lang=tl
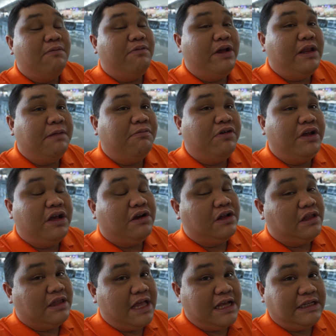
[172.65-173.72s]
pwede mong
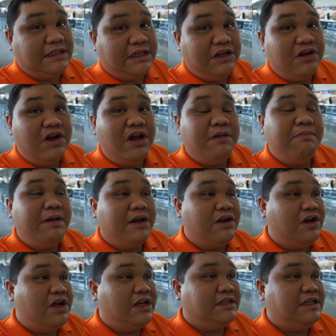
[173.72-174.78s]
i-contest yon
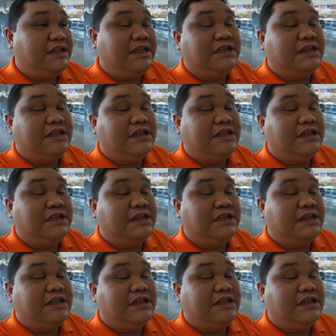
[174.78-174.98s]
because it